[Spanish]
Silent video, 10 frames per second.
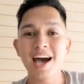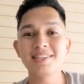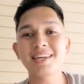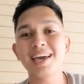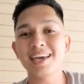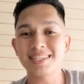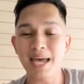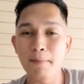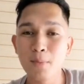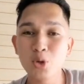Así que que
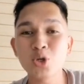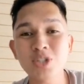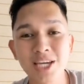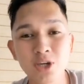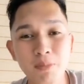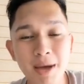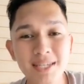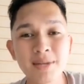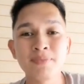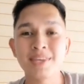sean muchos años
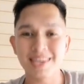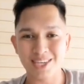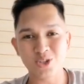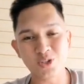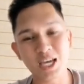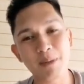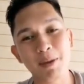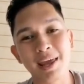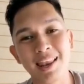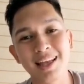más y que esto siga
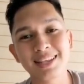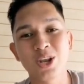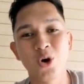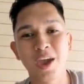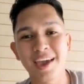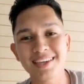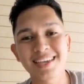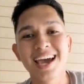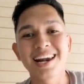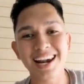para adelante lo que
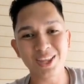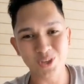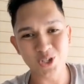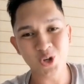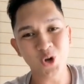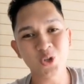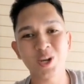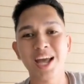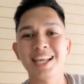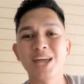es Radio Escon
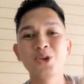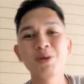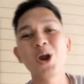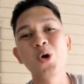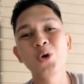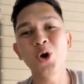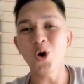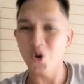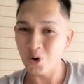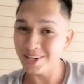Online, la número
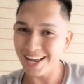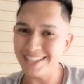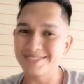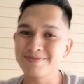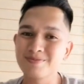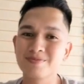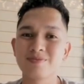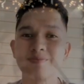uno online.